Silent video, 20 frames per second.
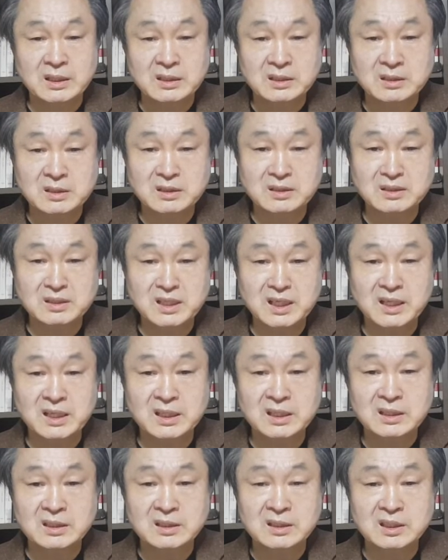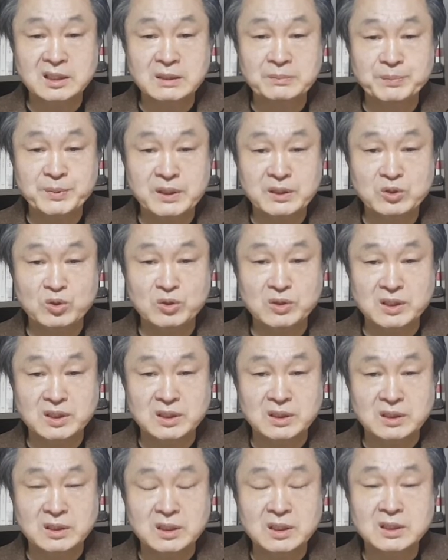그런데 여기
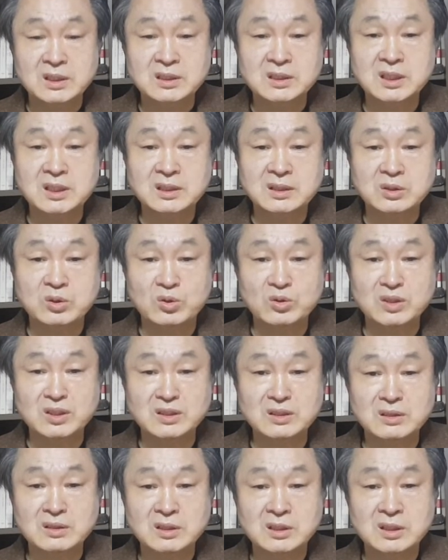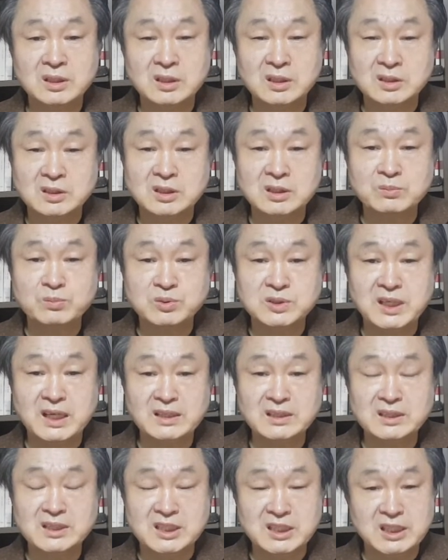변호인이 석동현 전
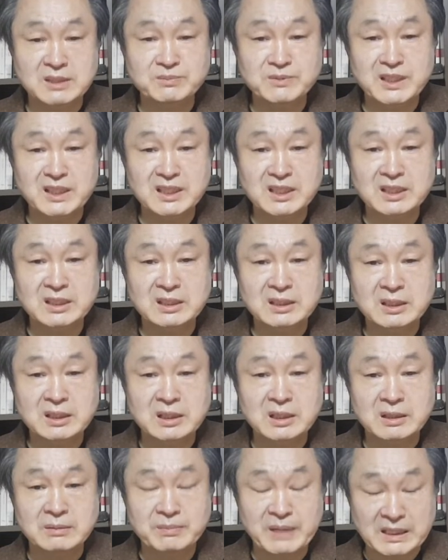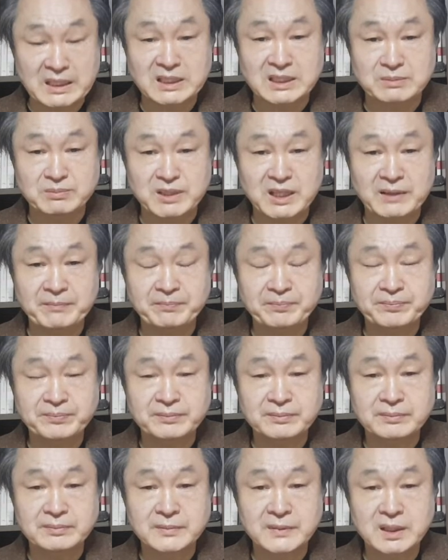부산지검장이 맡았습니다.
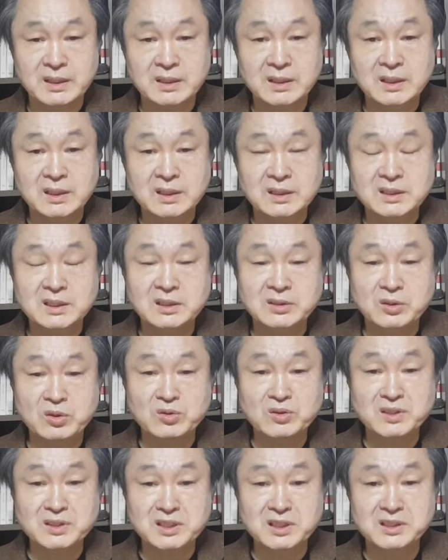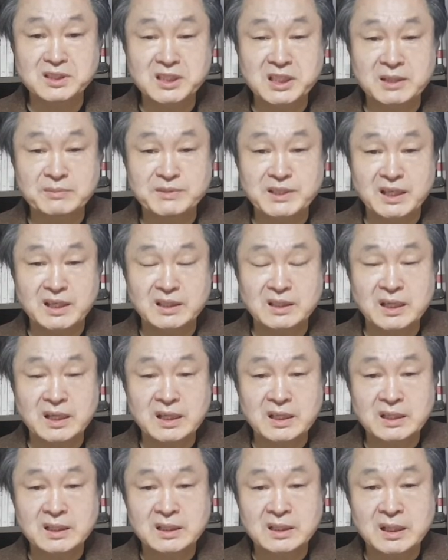석동현 전 지검장은
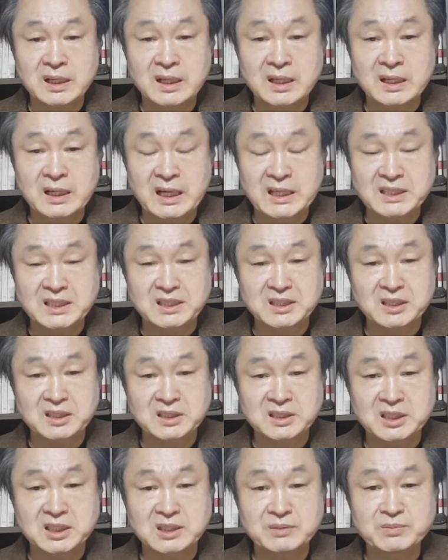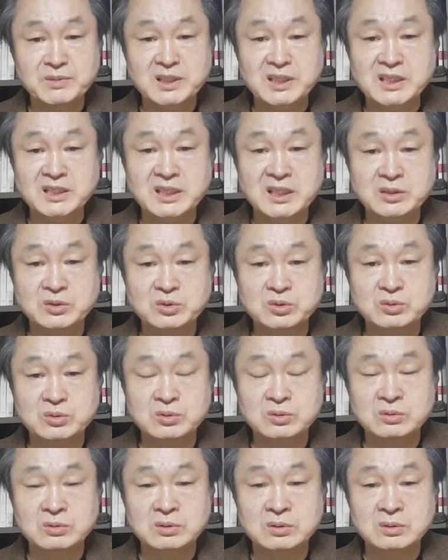아시는 것처럼
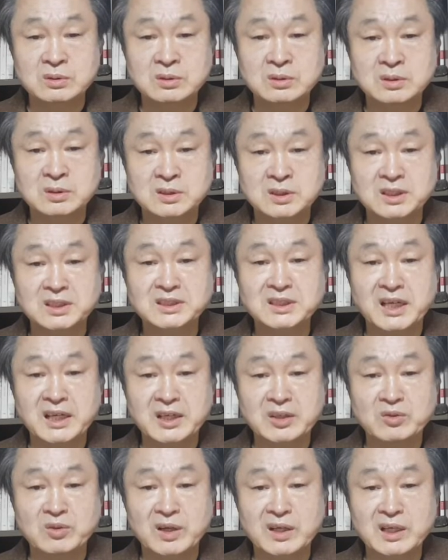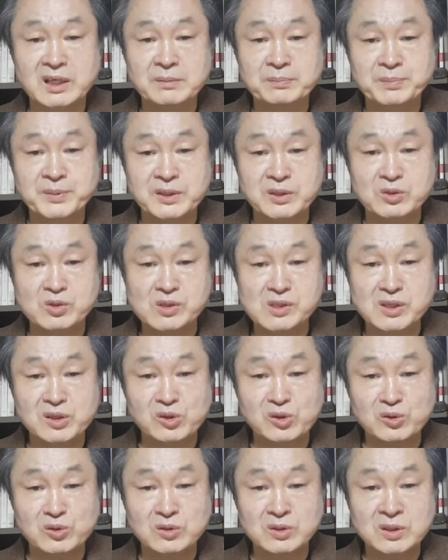이재수 전 사령관의
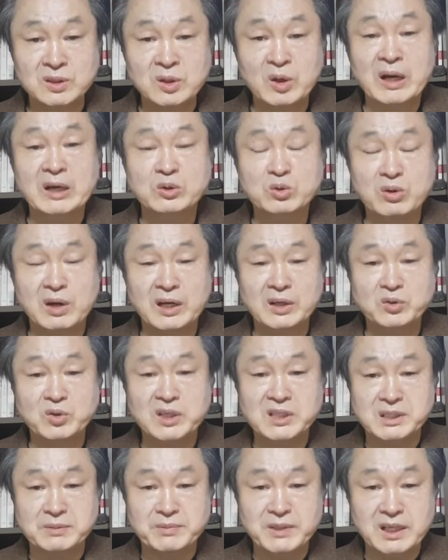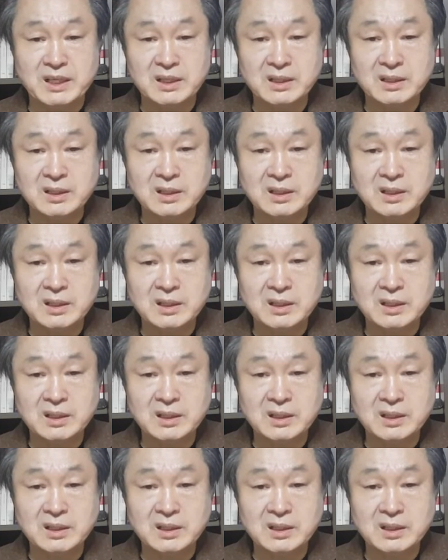변호인으로 활동하기도 했습니다.